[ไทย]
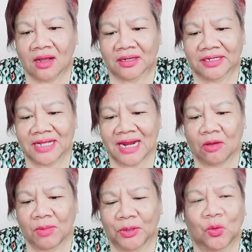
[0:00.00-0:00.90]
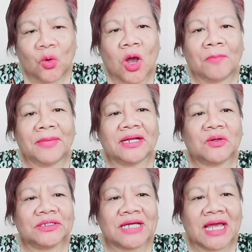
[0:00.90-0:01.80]
ทีนี้เรามาดูคอมเมนต์
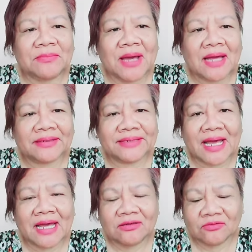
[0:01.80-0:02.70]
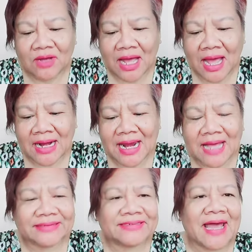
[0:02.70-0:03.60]
คนไทยมั่งนะว่าหลั
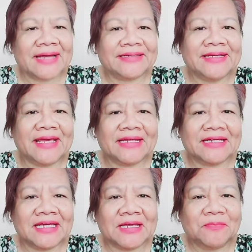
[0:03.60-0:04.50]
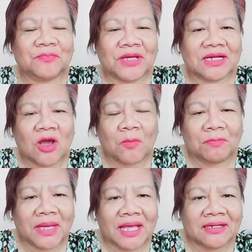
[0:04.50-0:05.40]
งจากที่เห็นคลิปเห็นคอม
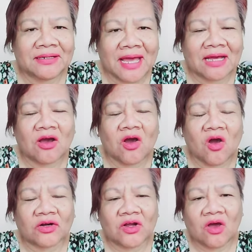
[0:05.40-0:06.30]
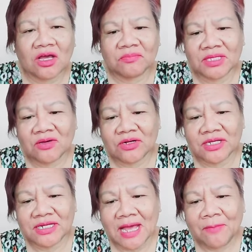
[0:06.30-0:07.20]
เมนต์นะของน้องกระหมีคน
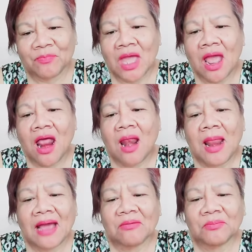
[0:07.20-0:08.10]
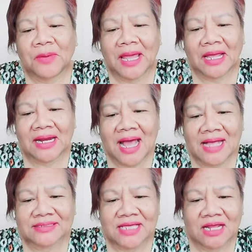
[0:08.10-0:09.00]
นี้นะลังเพจอา
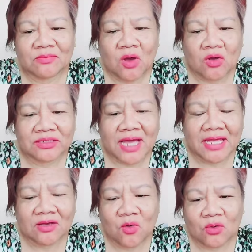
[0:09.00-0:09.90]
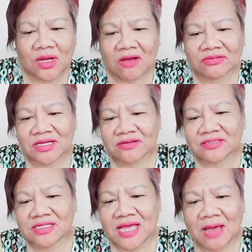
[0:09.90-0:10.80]
เซียนมองไทยกรุงเก่าชาว
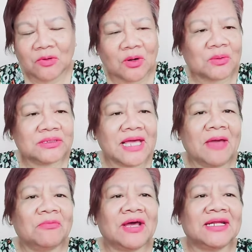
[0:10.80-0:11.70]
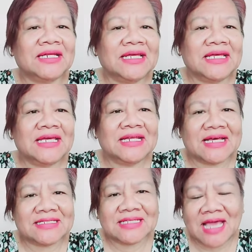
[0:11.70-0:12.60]
สยามกรุงเทพวันนี้
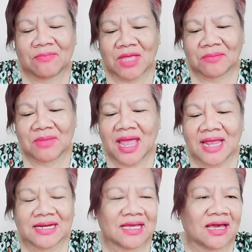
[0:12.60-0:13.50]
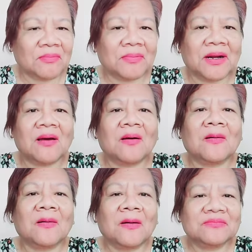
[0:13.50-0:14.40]
นะสยามดราม่าแอดดิกกับพร้อ
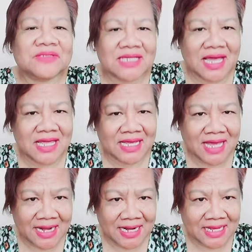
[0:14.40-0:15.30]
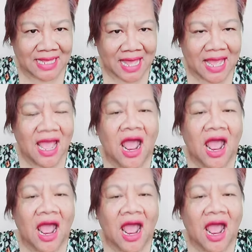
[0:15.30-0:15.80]
มใจกันละค่ะ